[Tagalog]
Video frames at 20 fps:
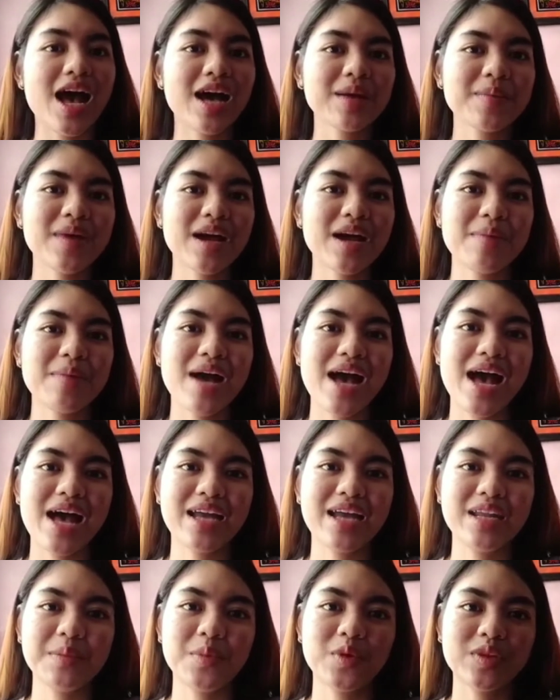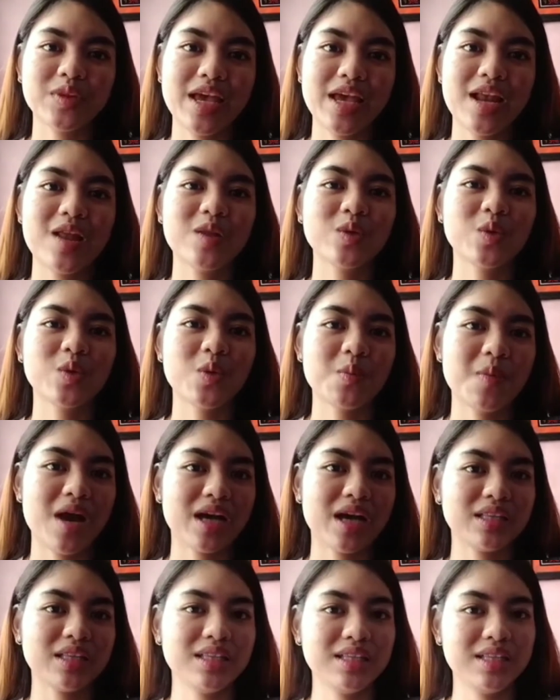Ang mga maaari pong dahilan kung
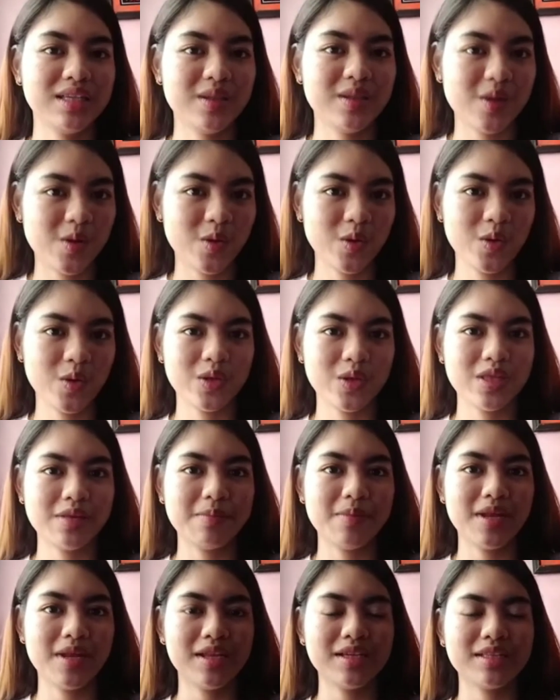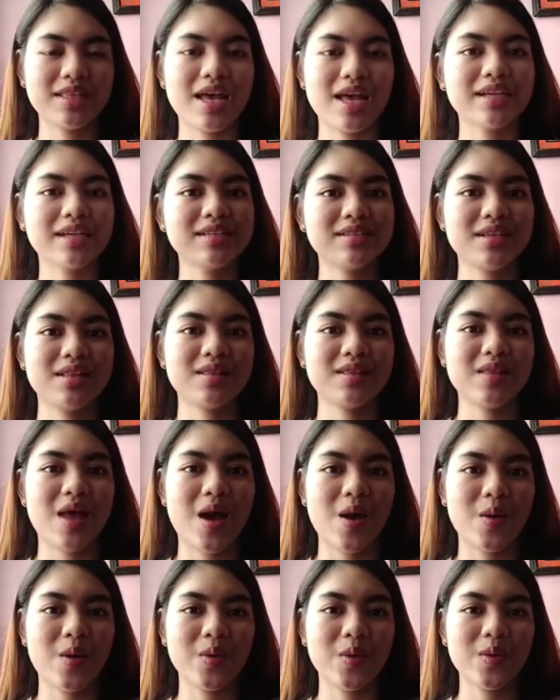bakit hindi nanonood ng balita ang isang
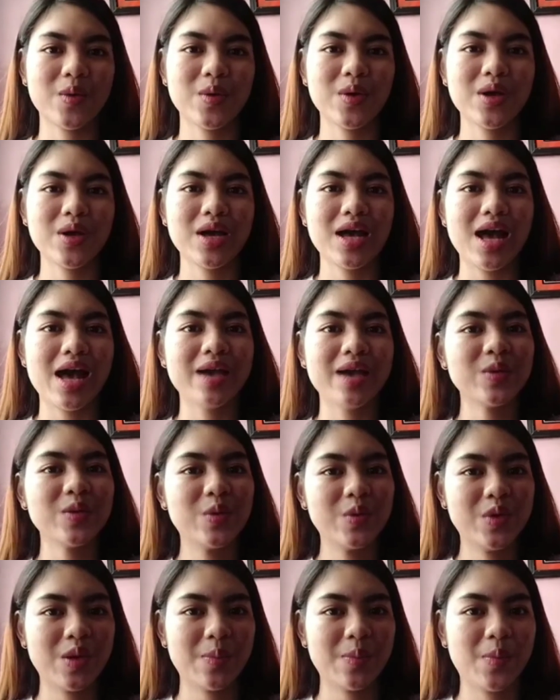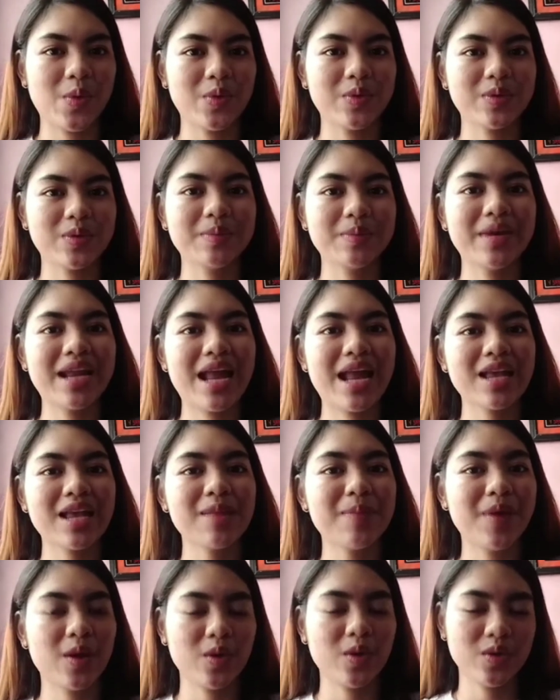tao ay una po,
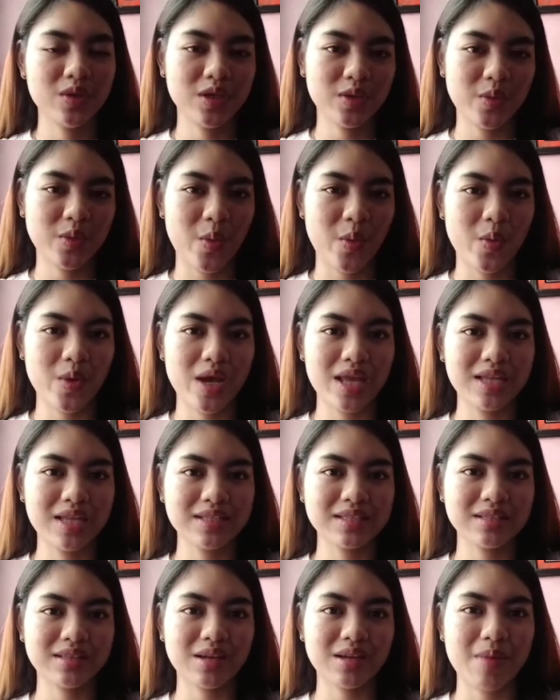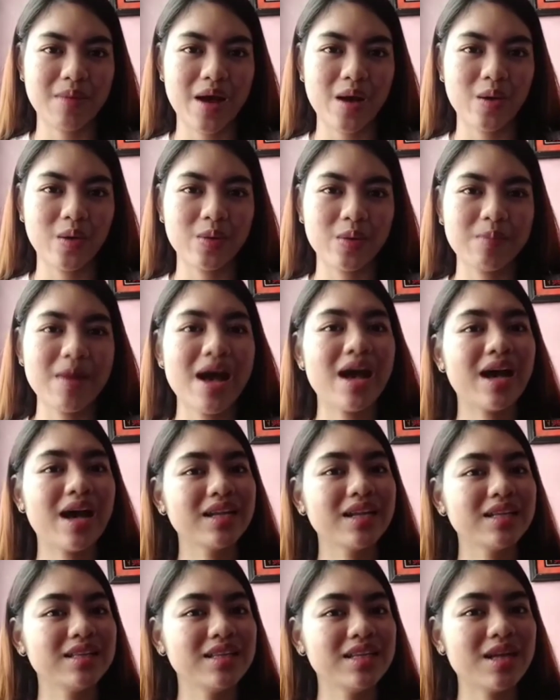marahil pagod ito galing sa trabaho.
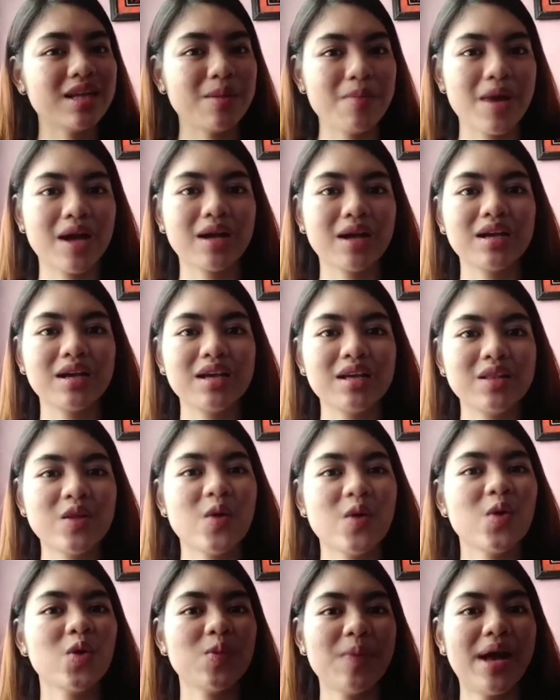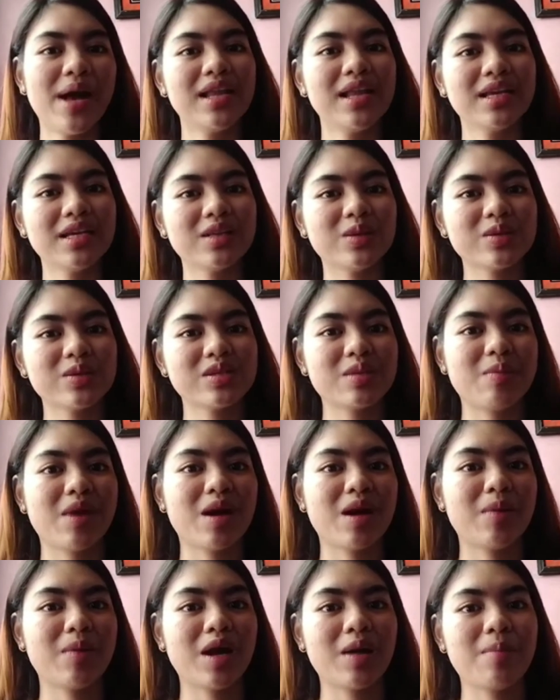Maari din namang nahumaling ito sa
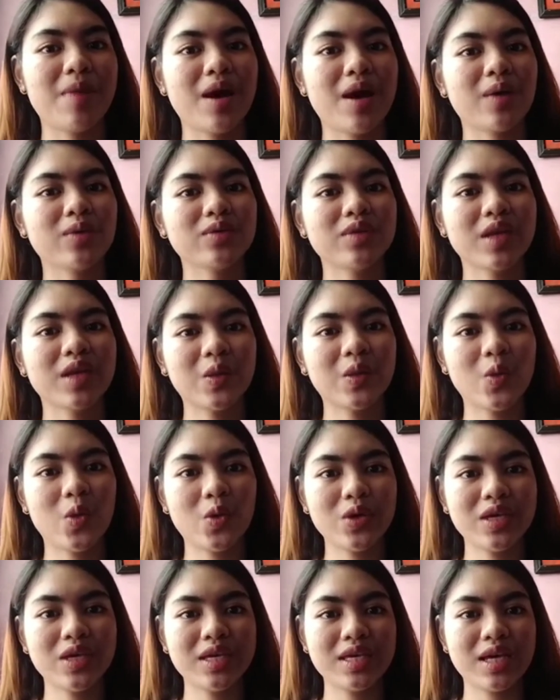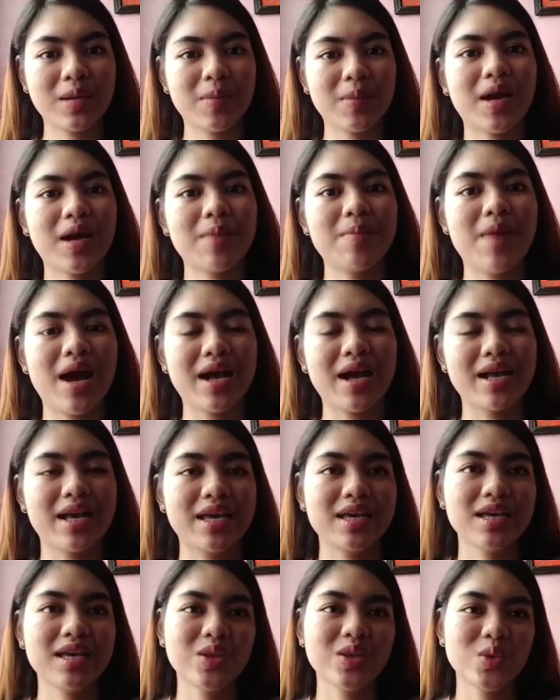mga makabagong teknolohiyang mga
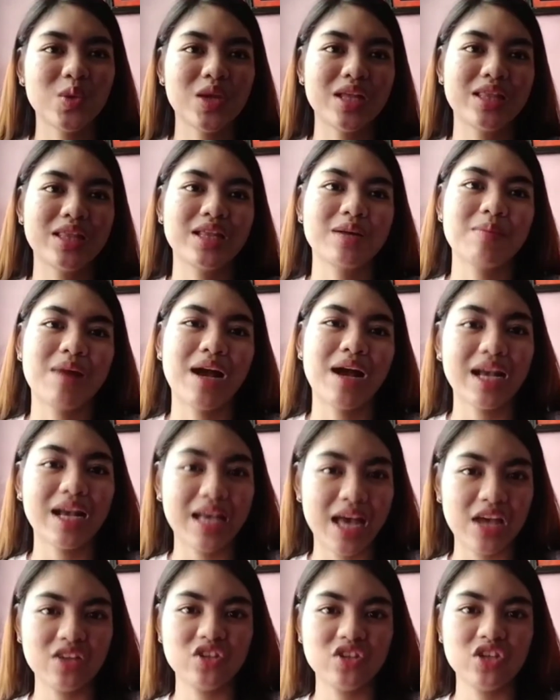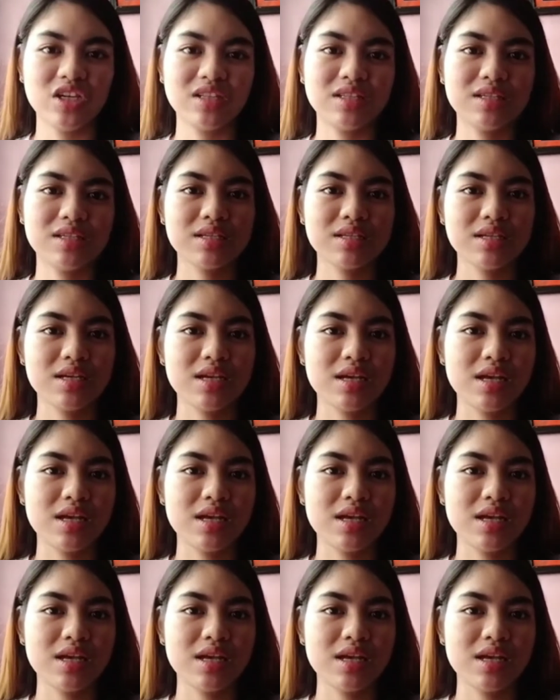bagay tulad ng mga gadgets.